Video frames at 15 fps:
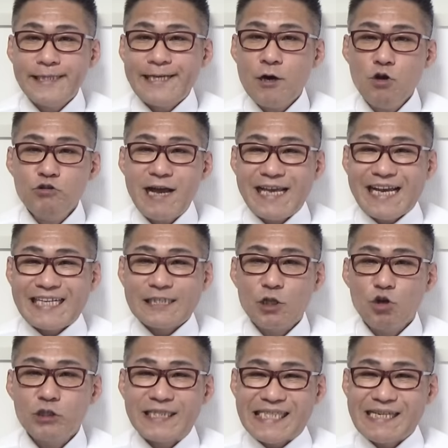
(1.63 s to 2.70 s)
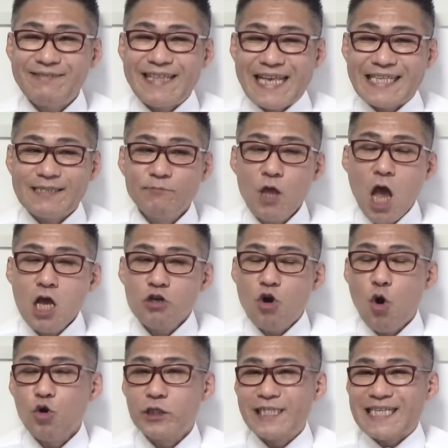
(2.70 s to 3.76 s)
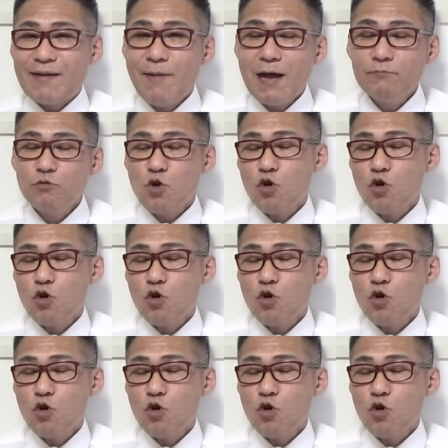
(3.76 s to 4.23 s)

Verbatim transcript: 日本海学徒、靴沢です。工事様、